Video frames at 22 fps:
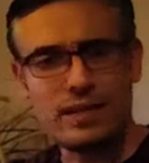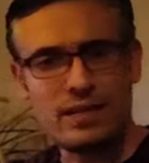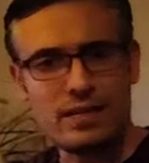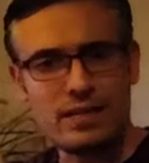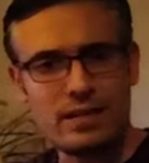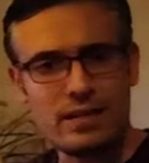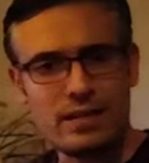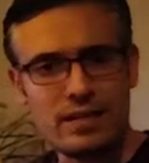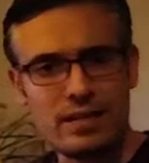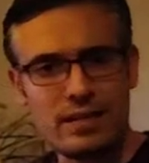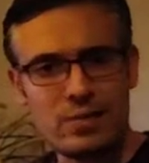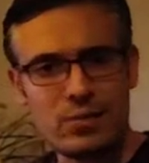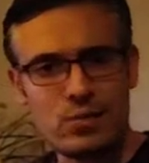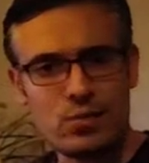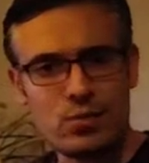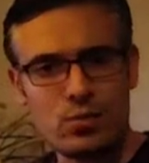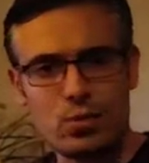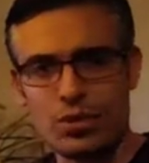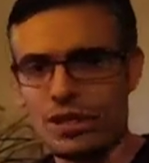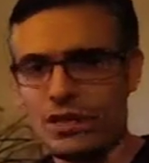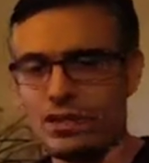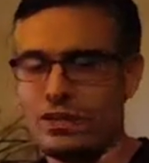seviyesine
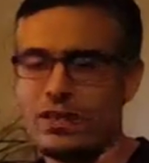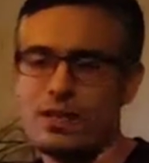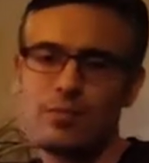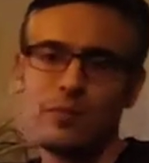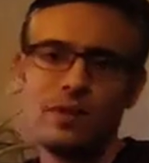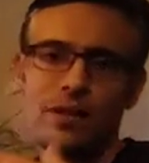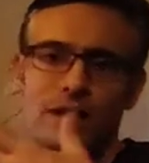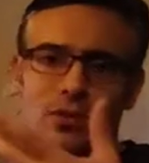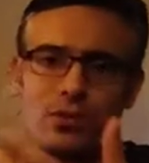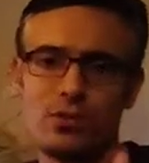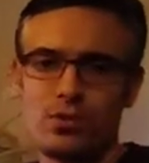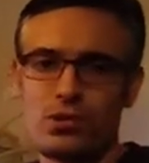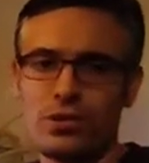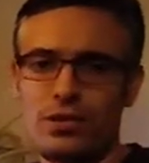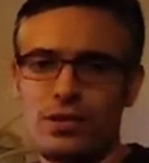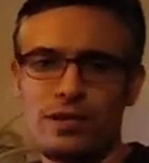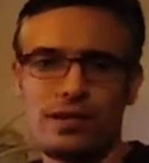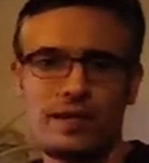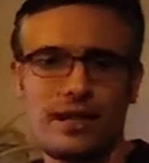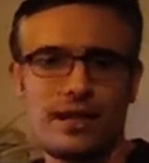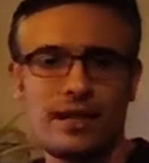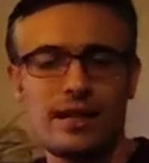burada ulaştırıp daha
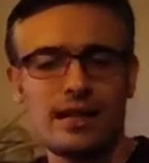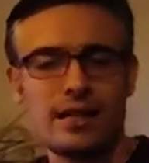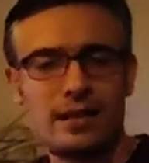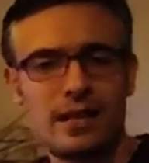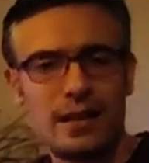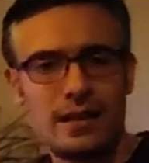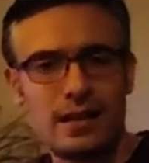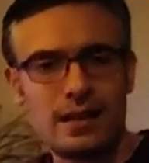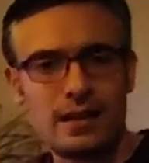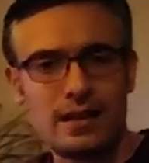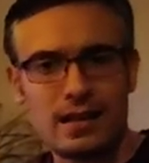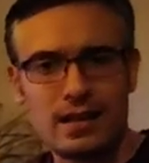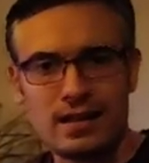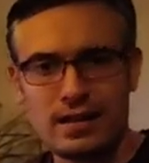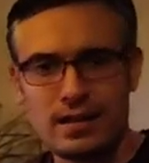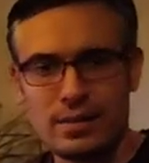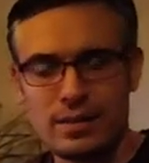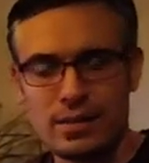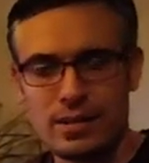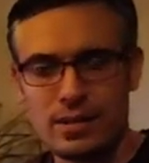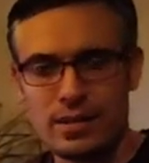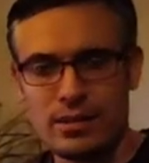sonrasında tekrardan ana
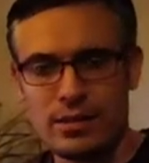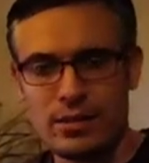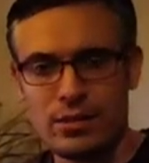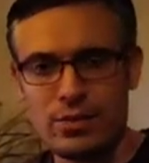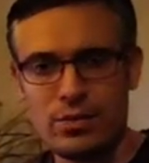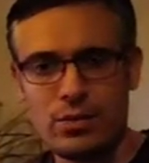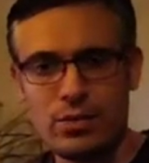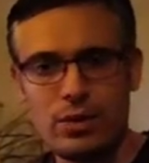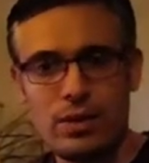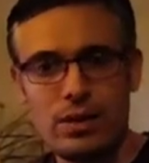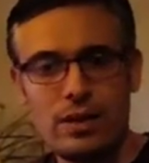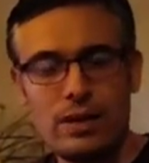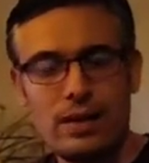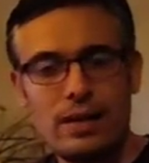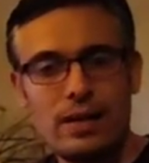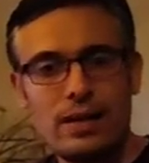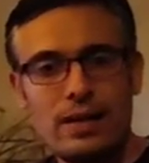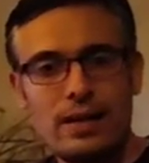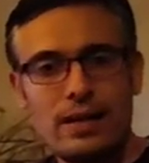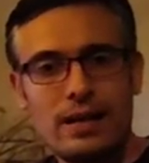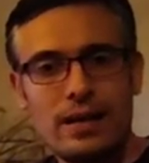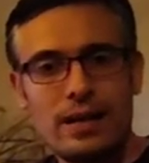tankımızı alıyorduk.
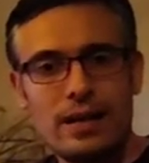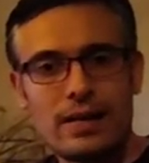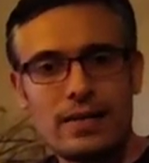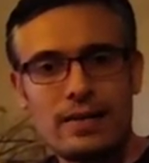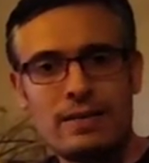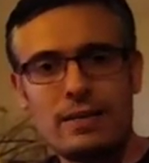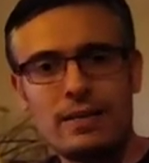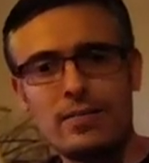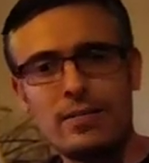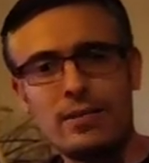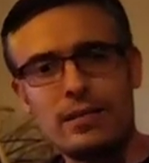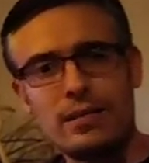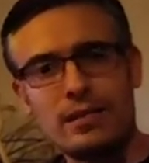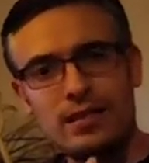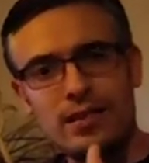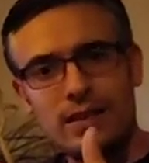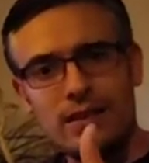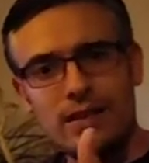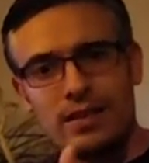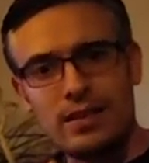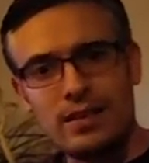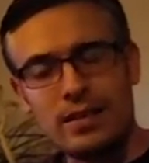Artık tabii
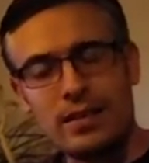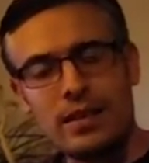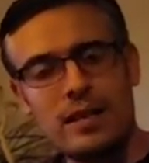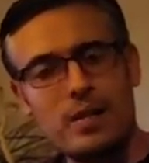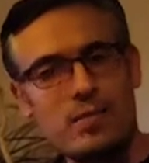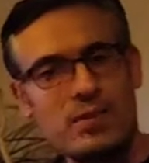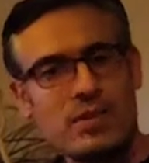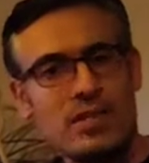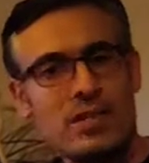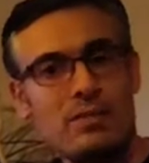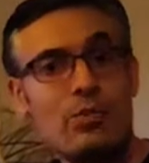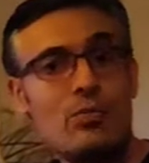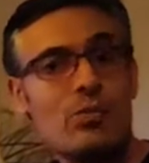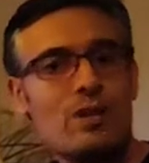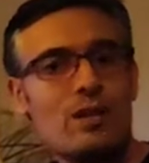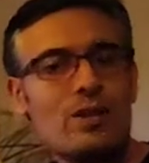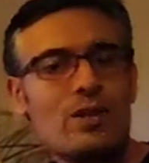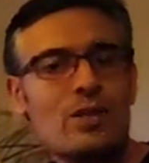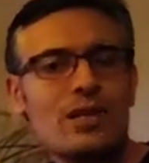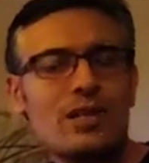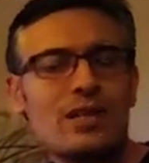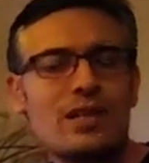ki e, elimizde
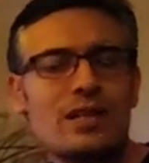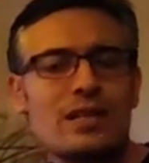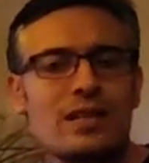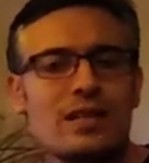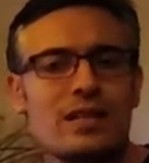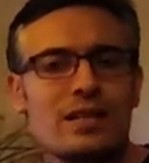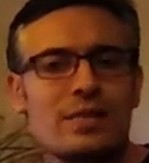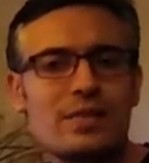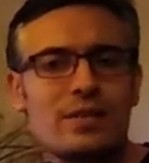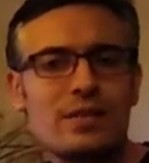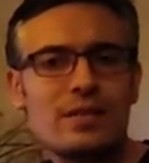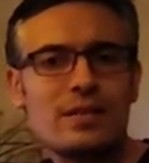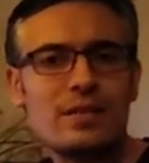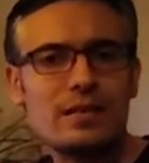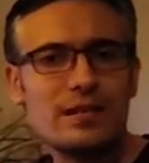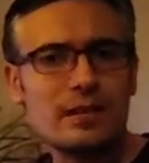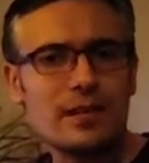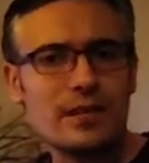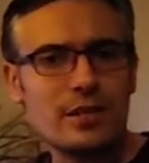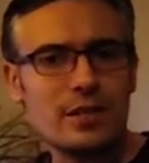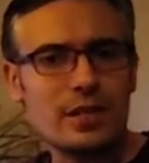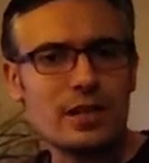bulunan cikletlerimiz
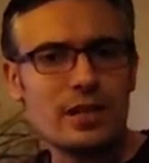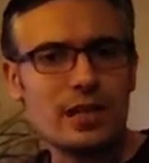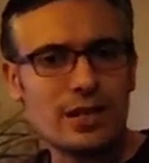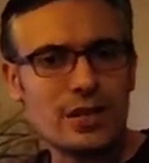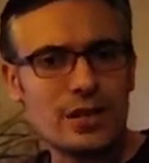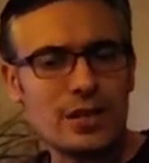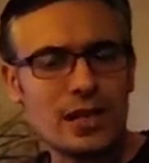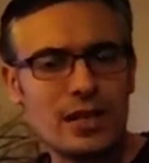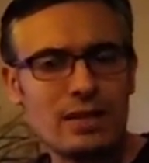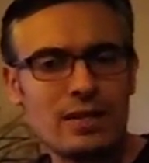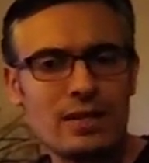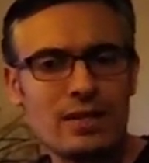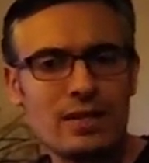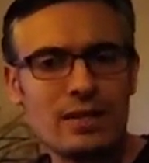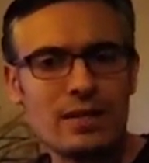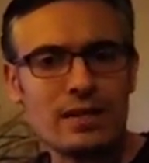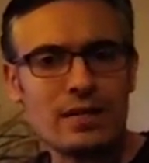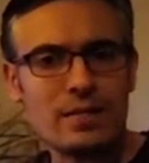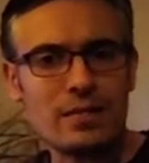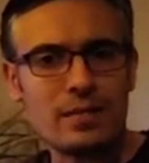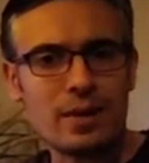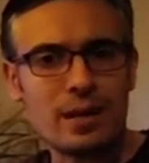iyice
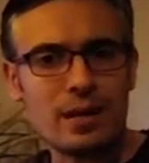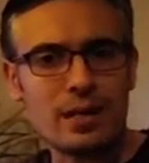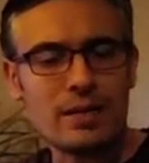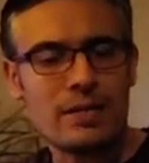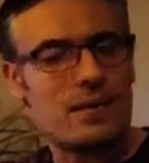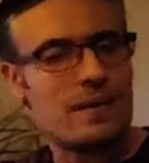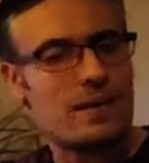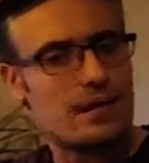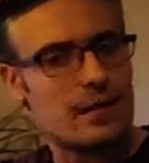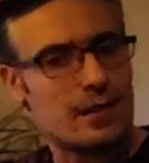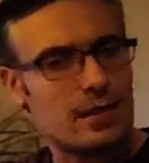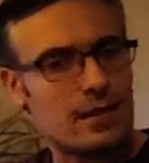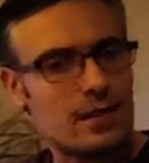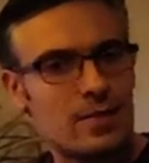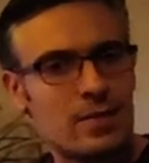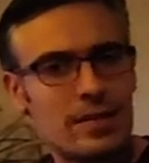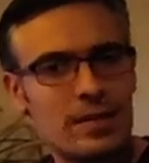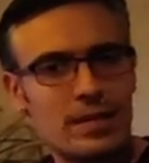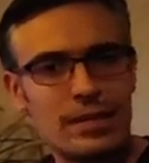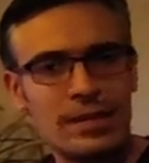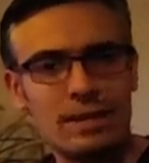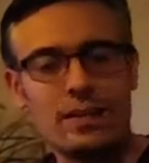yaşlandılar. Bazılarında
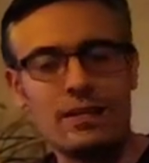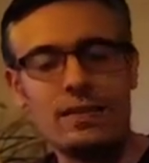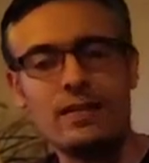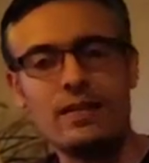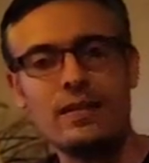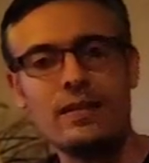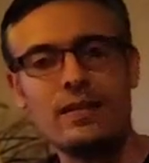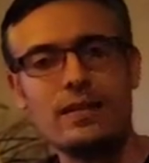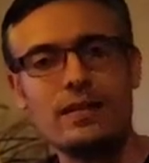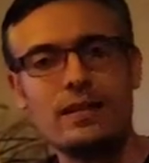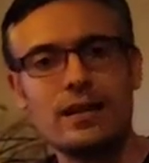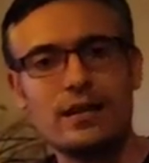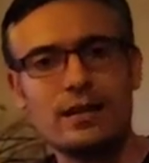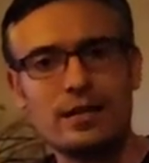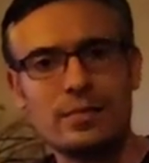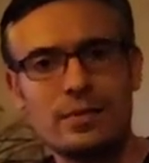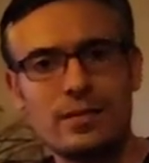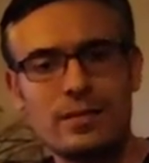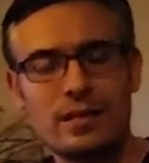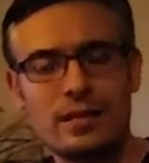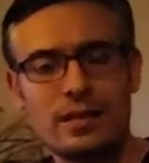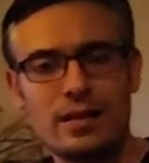tabii ki e,
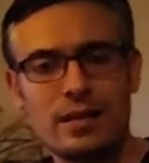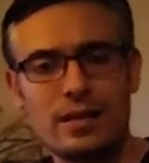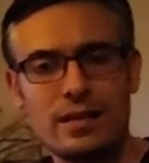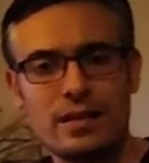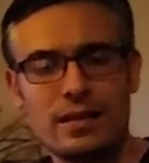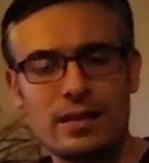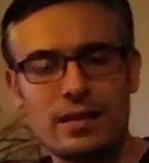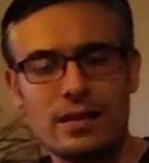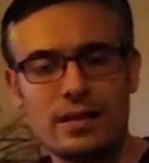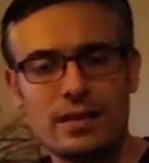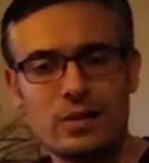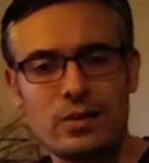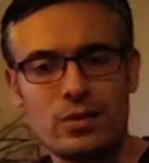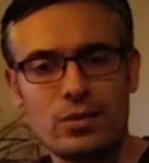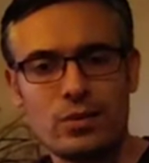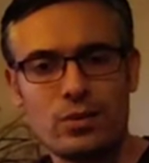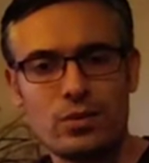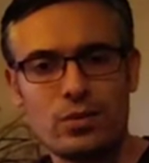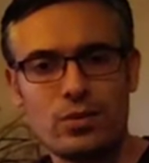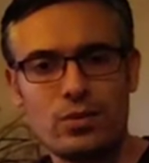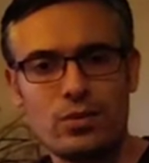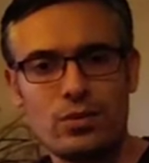aramızdan ayrılanlar
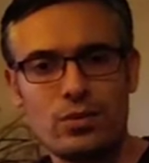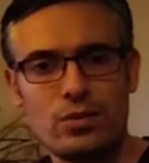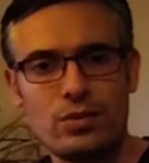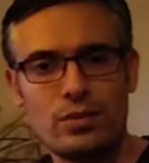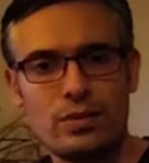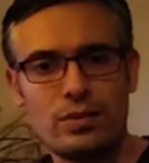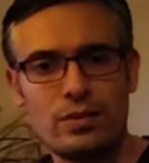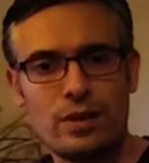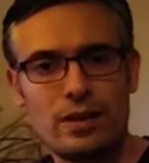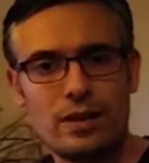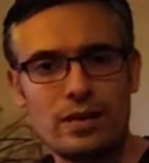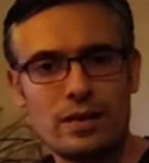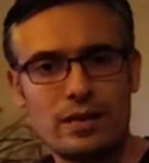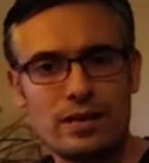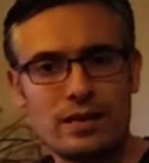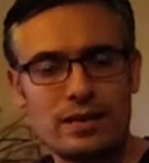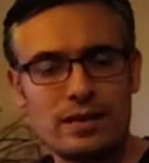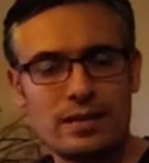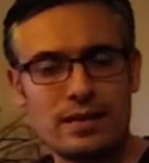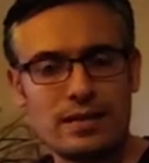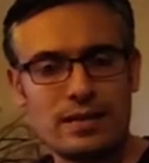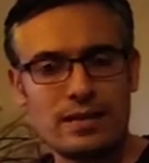oldu. E,
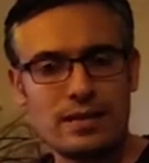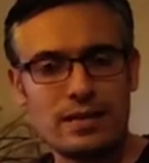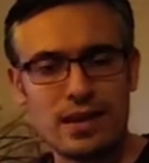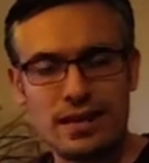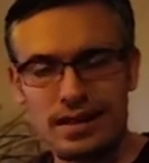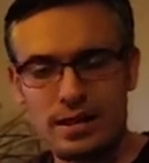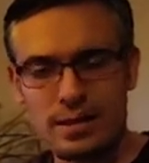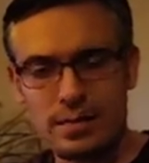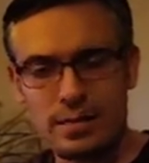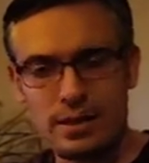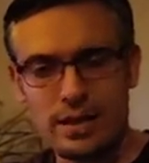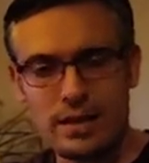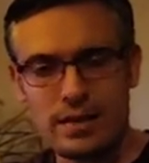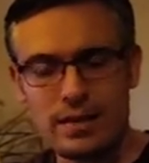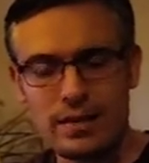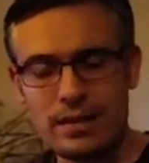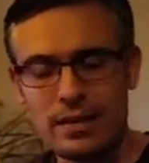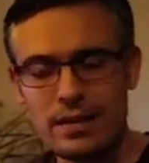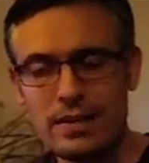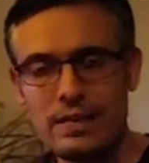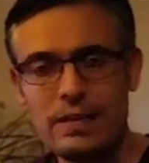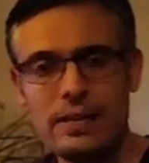bazılarını
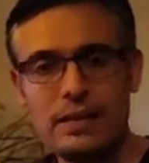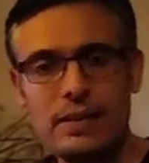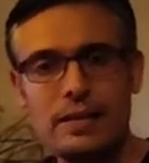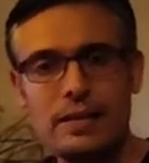sahiplendirdik.